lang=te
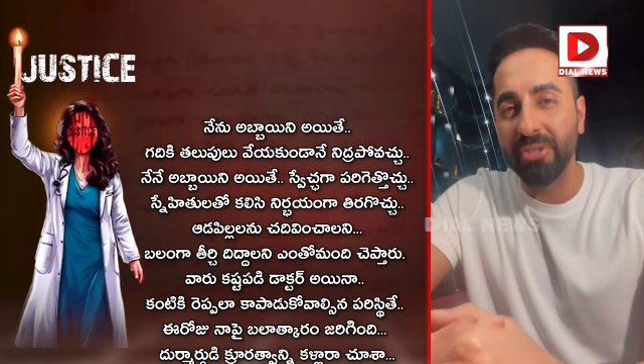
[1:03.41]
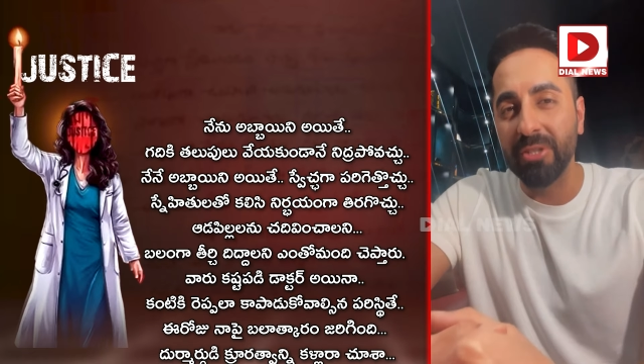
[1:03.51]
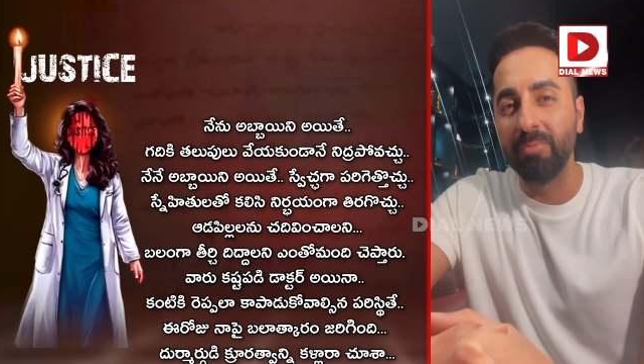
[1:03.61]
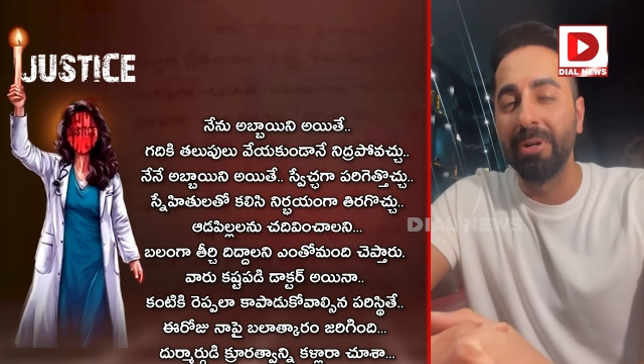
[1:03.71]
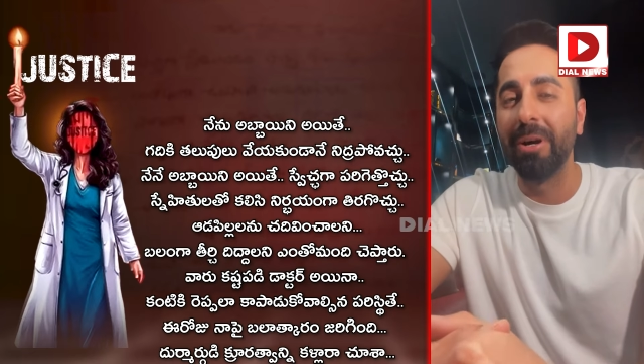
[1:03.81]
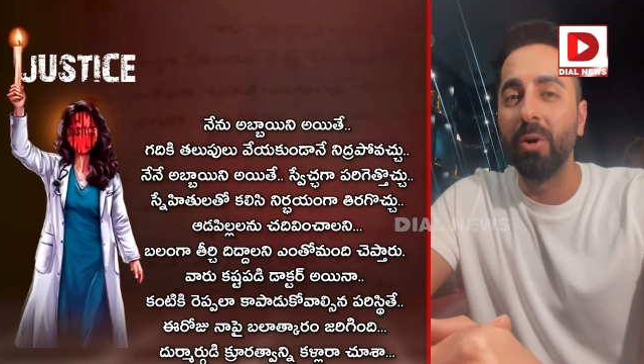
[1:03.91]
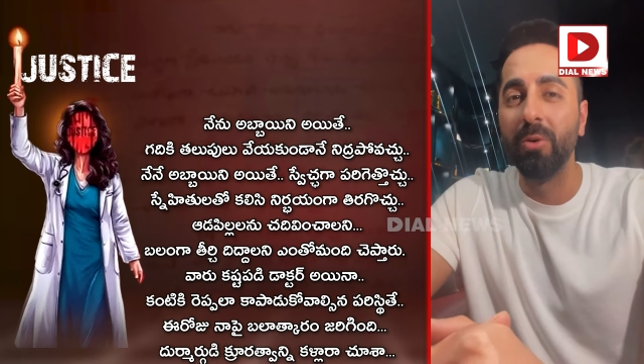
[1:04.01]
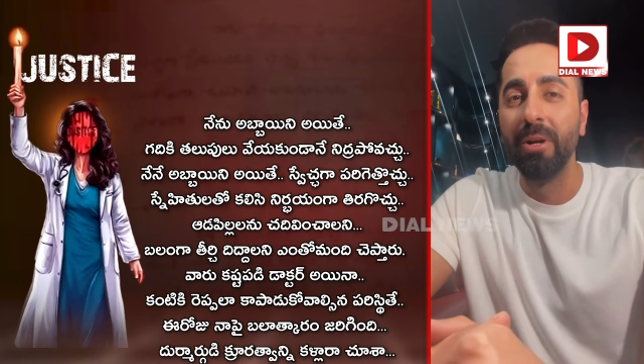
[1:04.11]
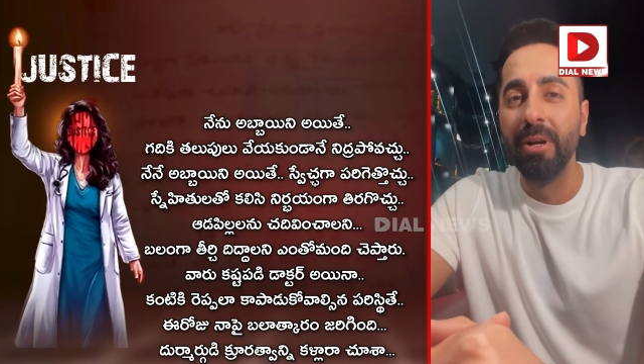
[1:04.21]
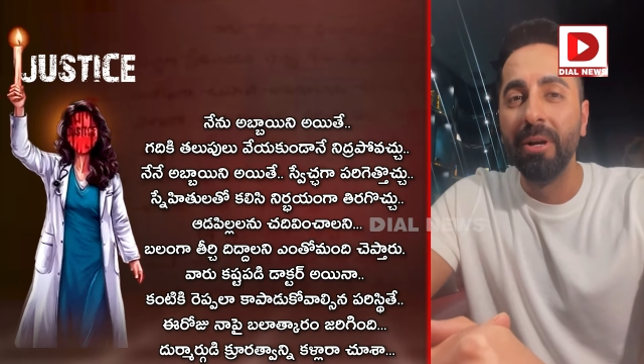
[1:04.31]
బలంగా
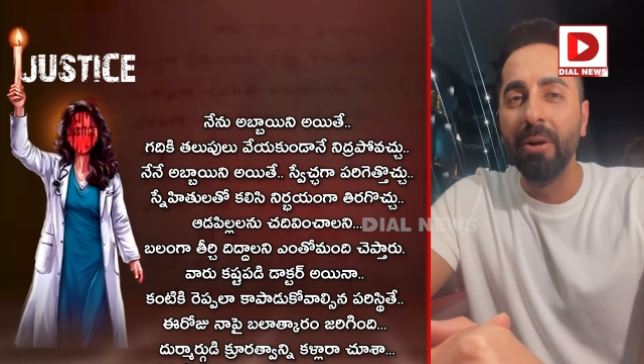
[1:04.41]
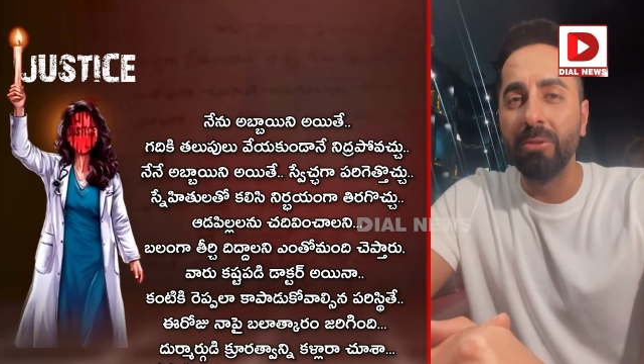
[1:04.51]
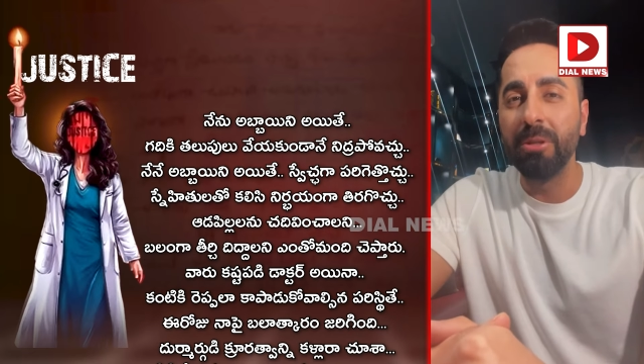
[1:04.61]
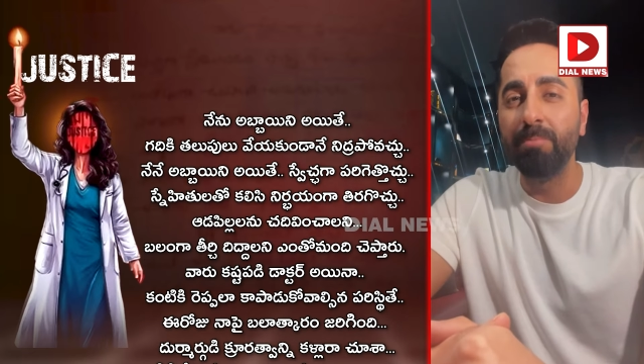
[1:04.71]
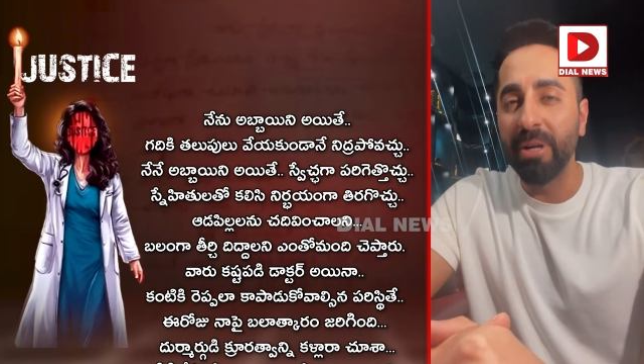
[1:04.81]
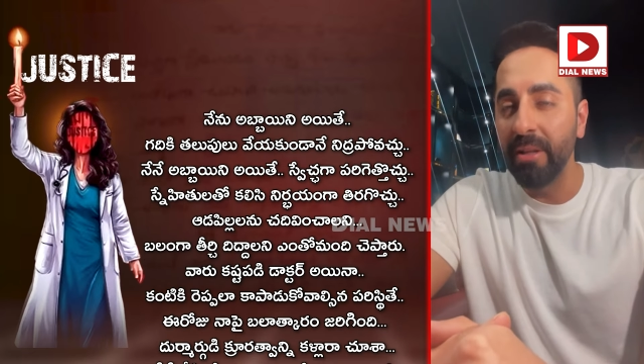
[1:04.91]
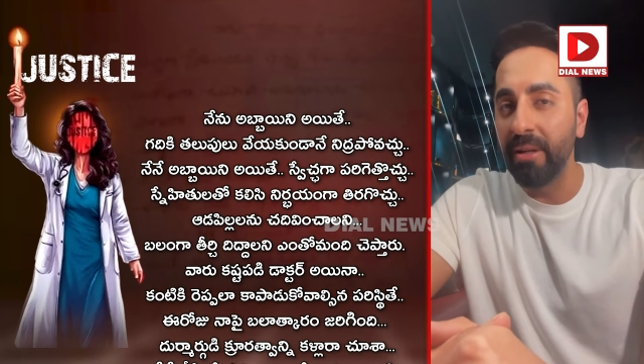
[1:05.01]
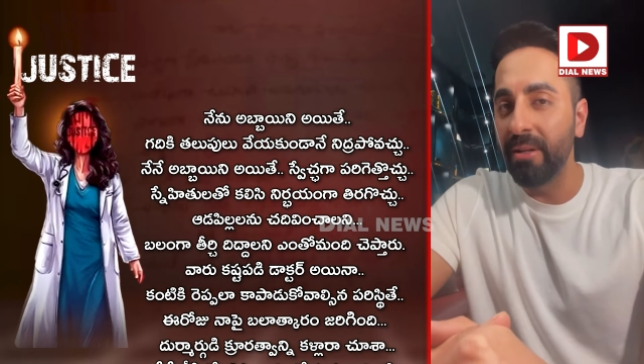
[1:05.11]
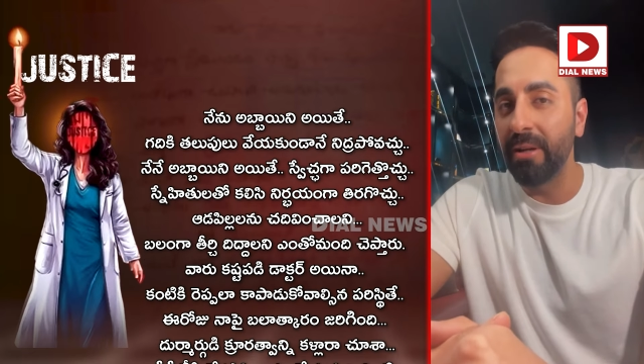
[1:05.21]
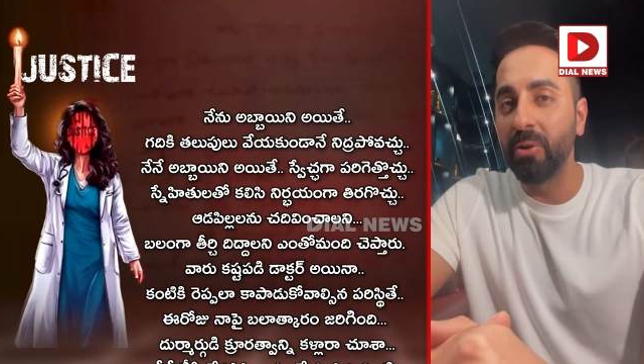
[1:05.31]
తీర్చిదిద్దాలని
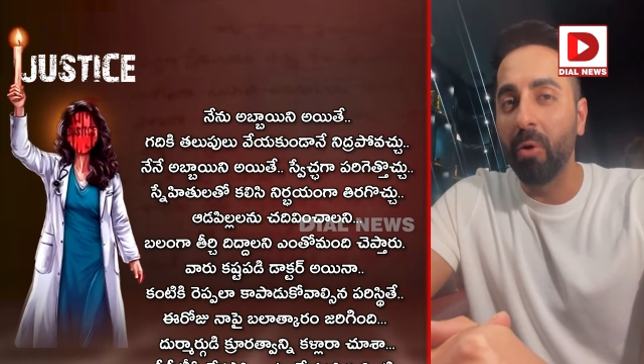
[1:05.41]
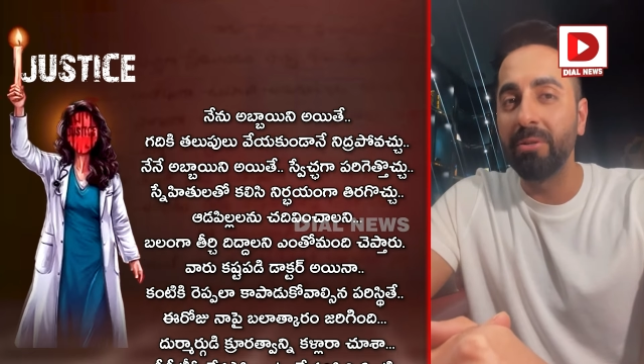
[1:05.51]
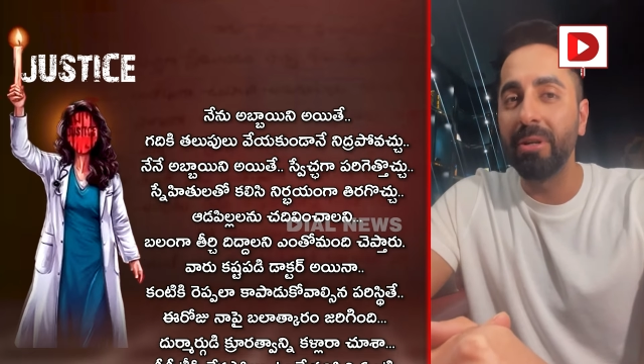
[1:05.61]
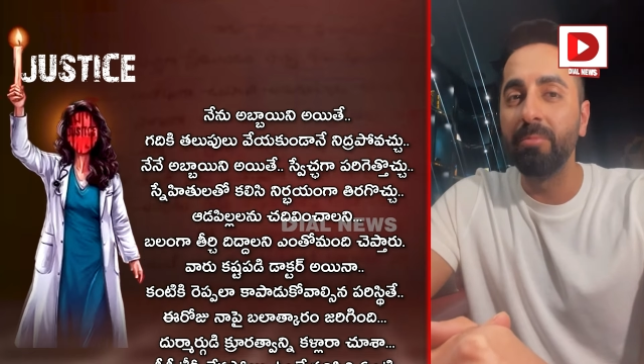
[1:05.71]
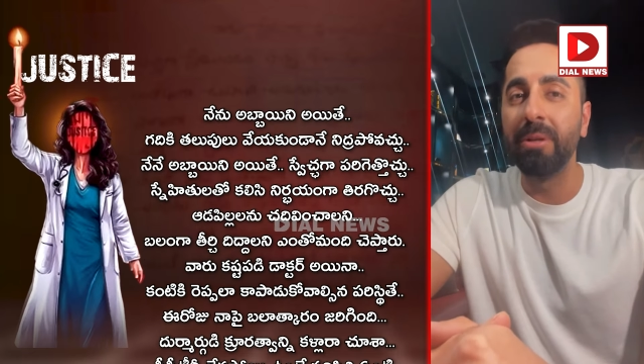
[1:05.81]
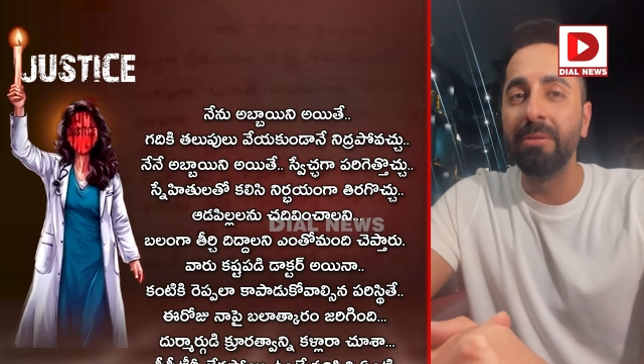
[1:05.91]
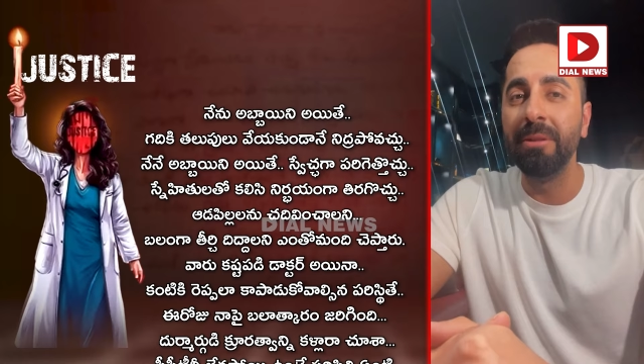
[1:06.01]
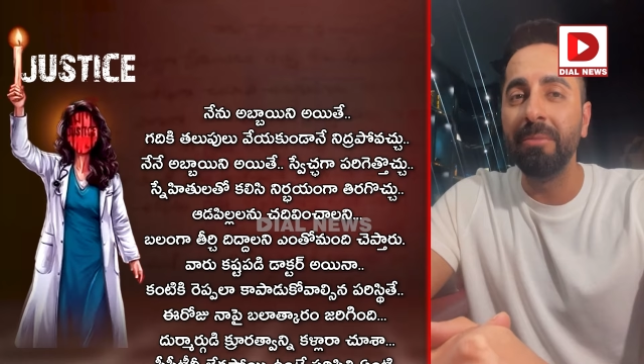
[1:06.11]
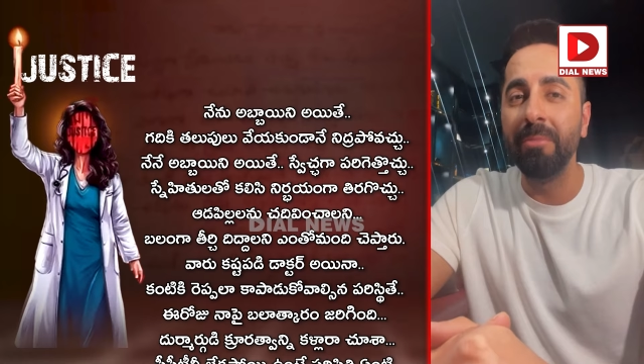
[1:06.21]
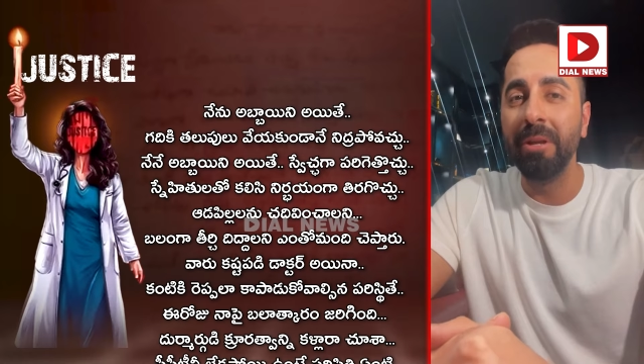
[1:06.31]
ఎంతోమంది
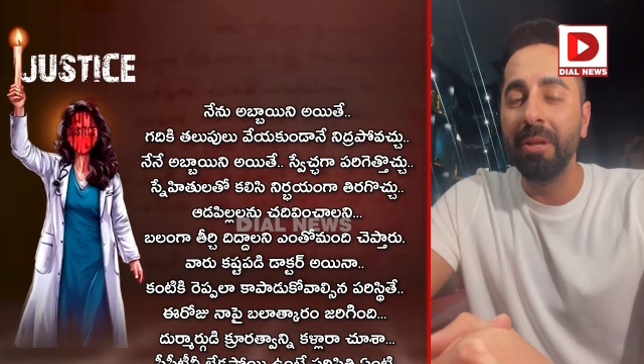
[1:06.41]
చెప్తారు